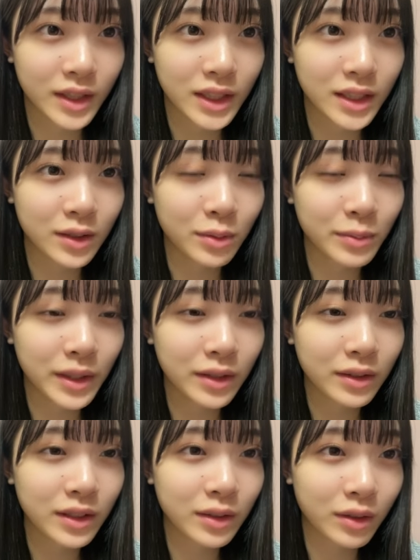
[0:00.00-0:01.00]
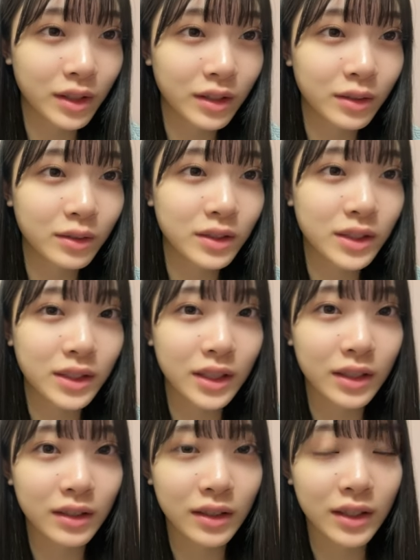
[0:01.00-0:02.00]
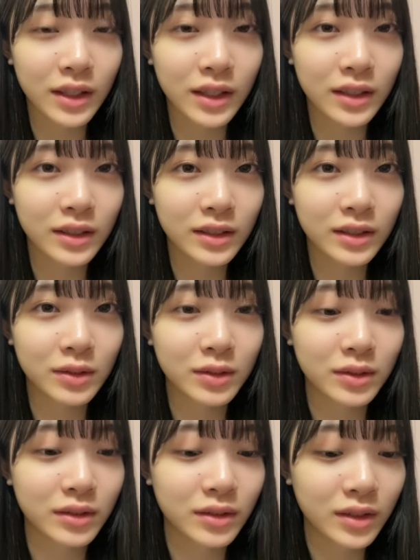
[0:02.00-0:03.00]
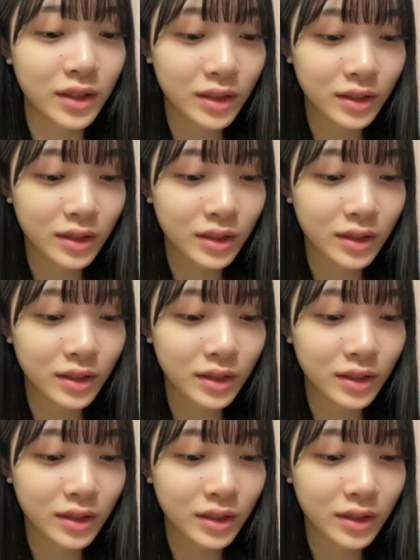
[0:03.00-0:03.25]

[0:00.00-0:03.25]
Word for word: 血の巡りをねよくしないといけないですよ本当に